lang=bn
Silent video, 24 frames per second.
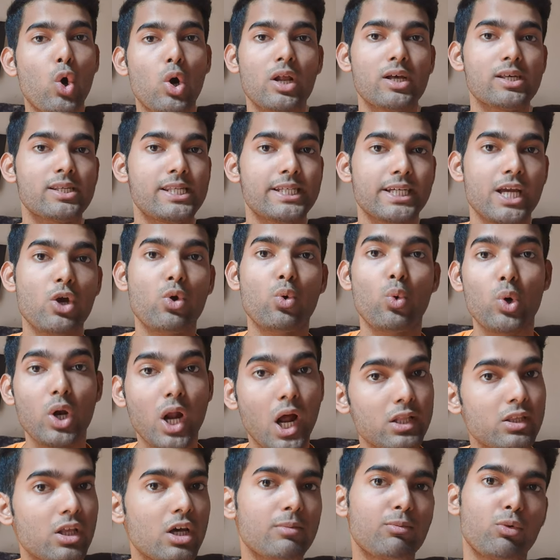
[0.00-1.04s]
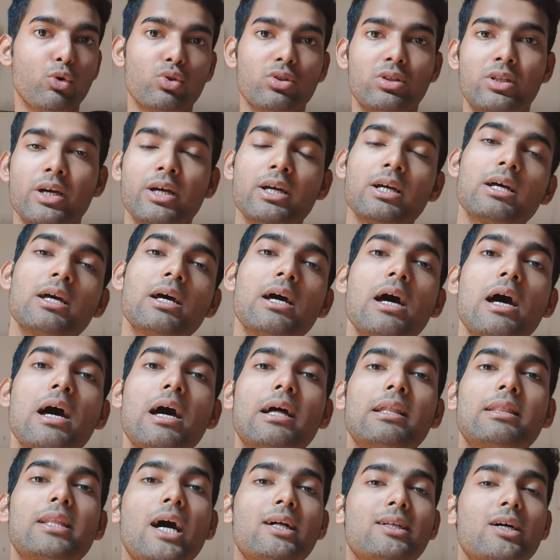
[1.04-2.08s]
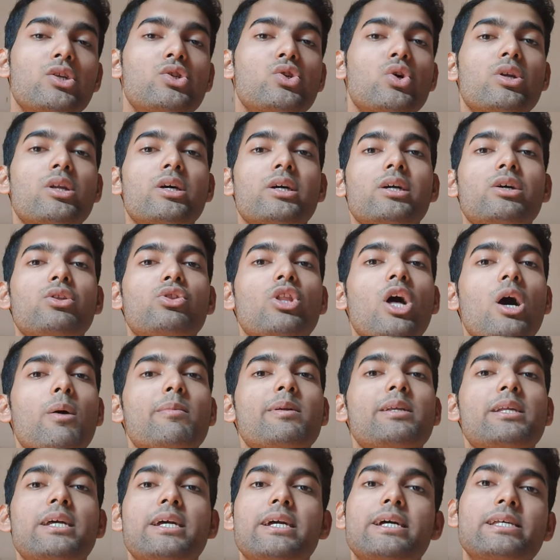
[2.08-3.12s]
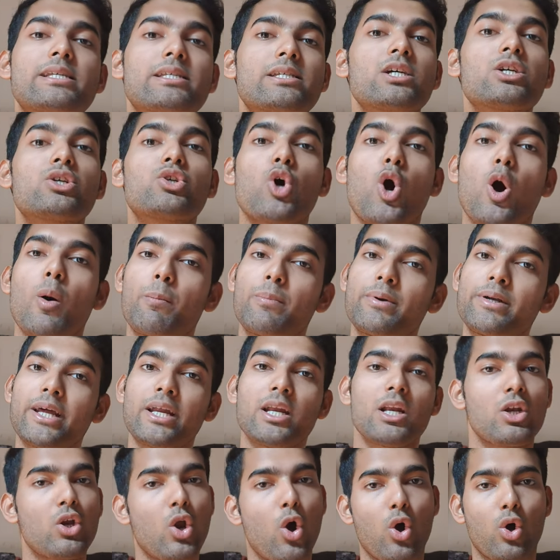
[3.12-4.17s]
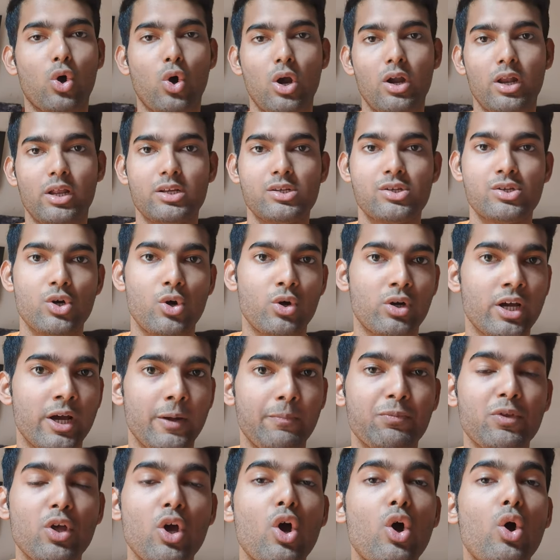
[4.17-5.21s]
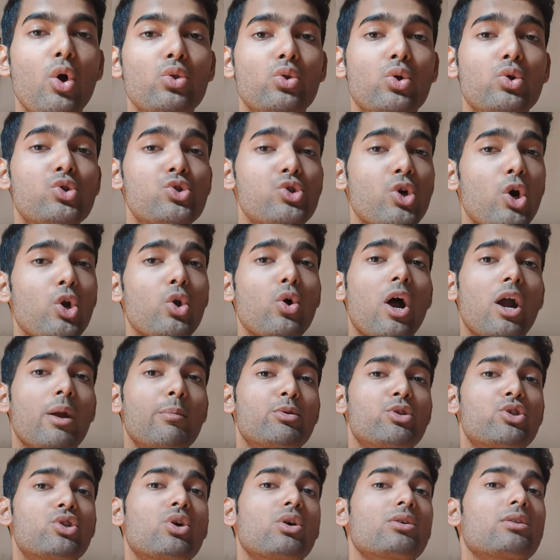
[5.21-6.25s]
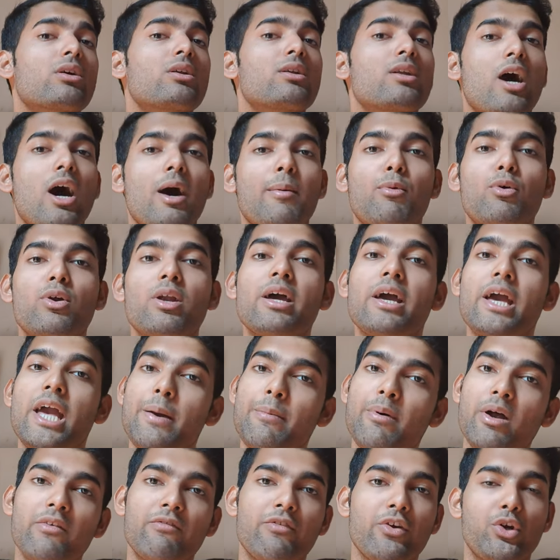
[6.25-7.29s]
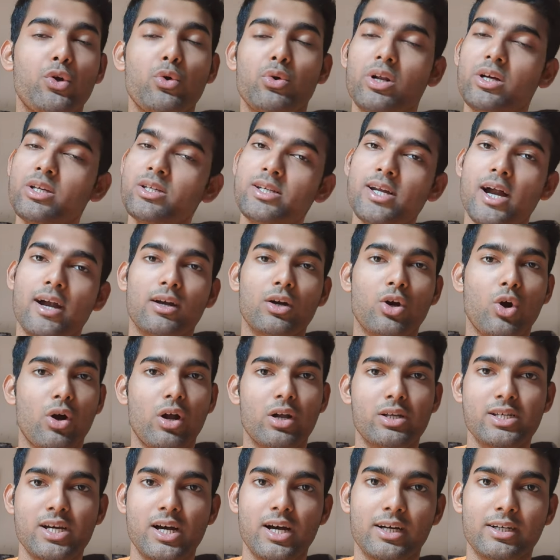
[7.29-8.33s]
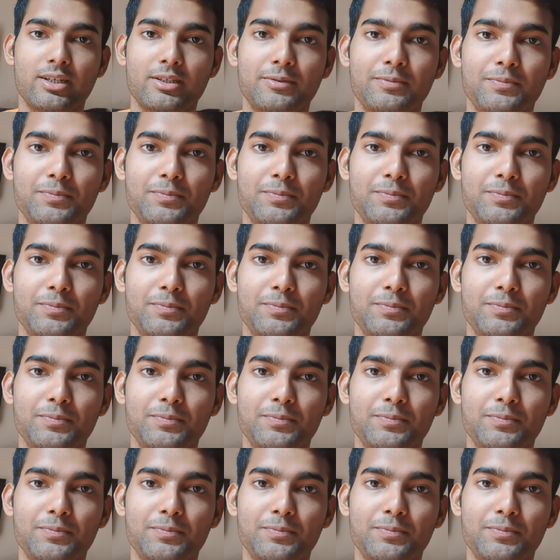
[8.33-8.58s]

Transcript: কলেজ থেকে কলকাতার মধ্যে তাদের জন্য কিন্তু আমি নিয়ে এসেছি টপ টেন ল কলেজ ওকে তো চলো আর বেশি কথা না বলে এবার ভিডিওটা স্টার্ট করা যাক